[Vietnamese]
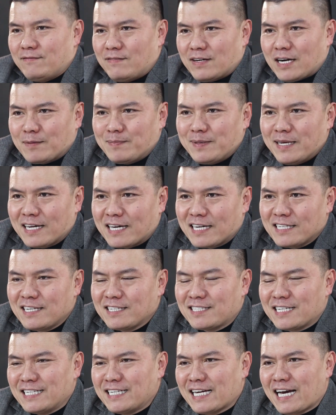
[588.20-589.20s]
và đặc biệt là cái
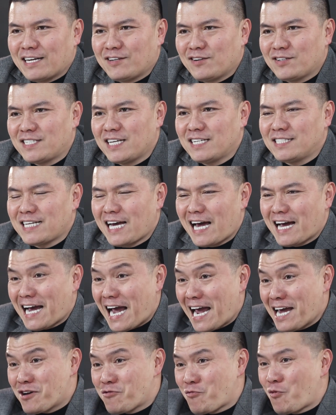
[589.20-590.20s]
chương trình này nó diễn ra
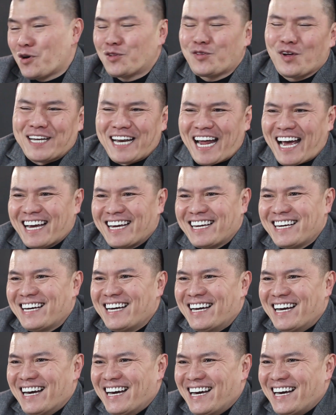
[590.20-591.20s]
ngay cuối tuần này
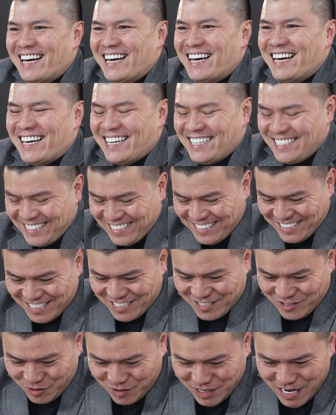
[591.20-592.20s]
à,
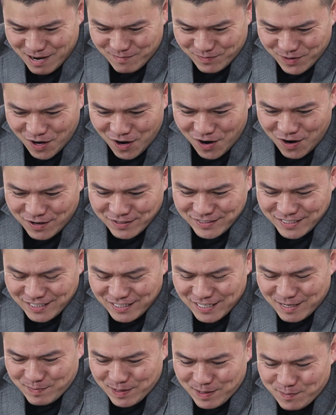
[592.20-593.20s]
tôi làm nó
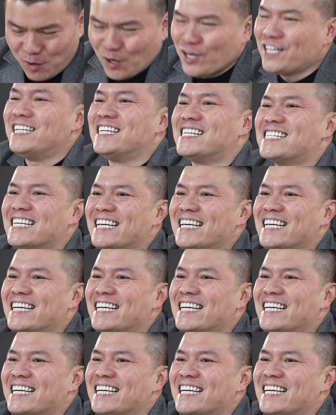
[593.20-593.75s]
như là một cái món lì